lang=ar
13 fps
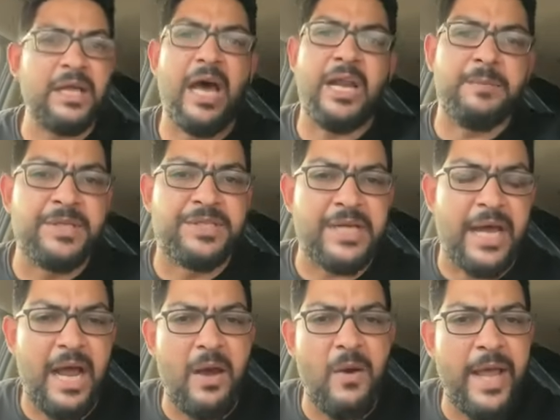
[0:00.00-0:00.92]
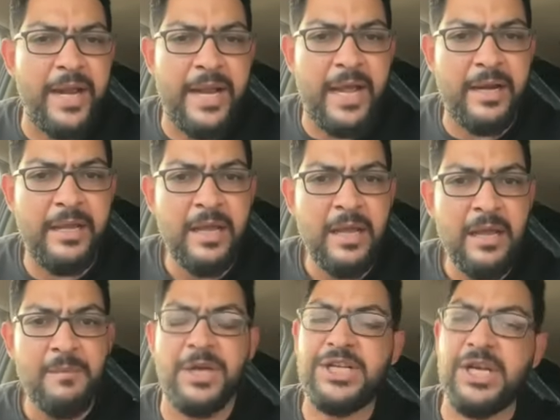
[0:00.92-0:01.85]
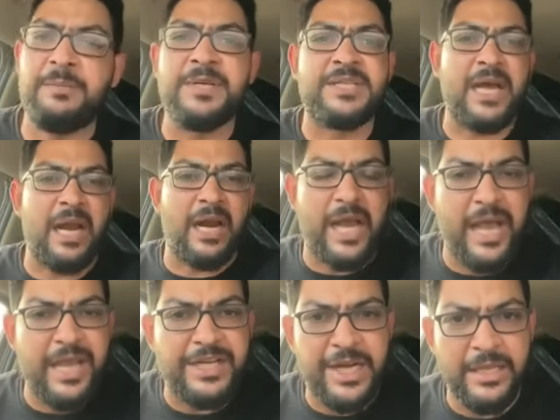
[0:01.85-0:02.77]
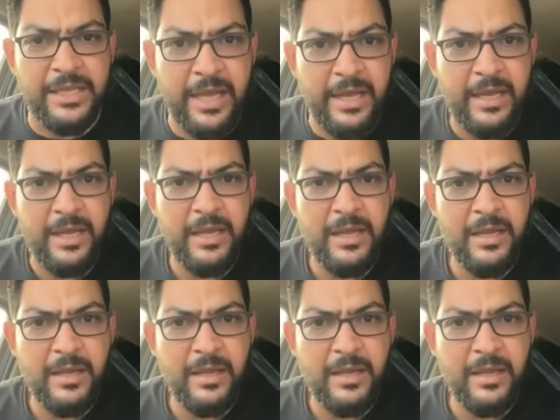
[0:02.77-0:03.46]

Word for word: طارت من صالحه وين يعني مشت من صالحه لغايه الشندي